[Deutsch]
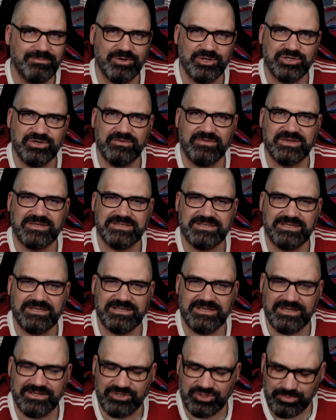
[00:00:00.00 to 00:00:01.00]
Mannschaft gesehen,
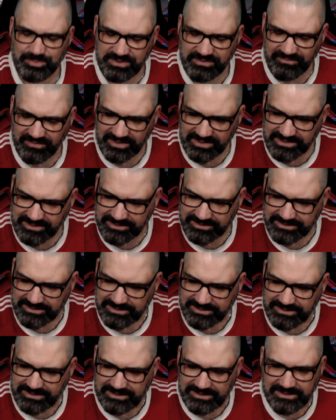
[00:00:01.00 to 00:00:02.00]
die dann ein Spiel verliert.
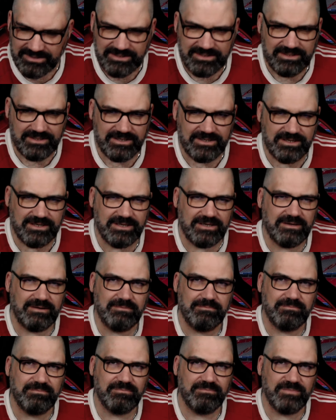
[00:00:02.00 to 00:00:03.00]

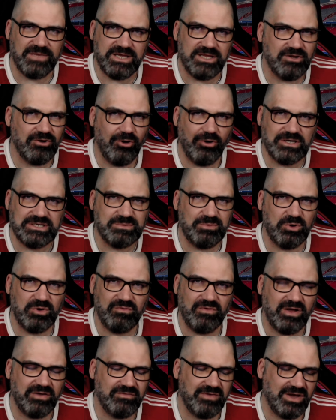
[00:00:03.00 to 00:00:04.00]
Ähm, in
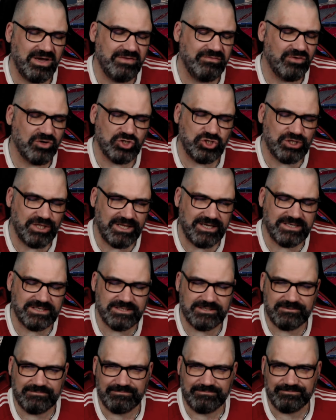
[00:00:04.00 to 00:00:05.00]
Augsburg waren wir einfach
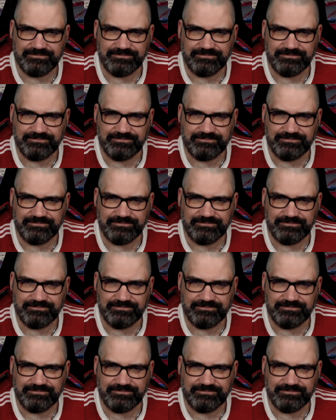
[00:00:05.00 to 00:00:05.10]
schlecht.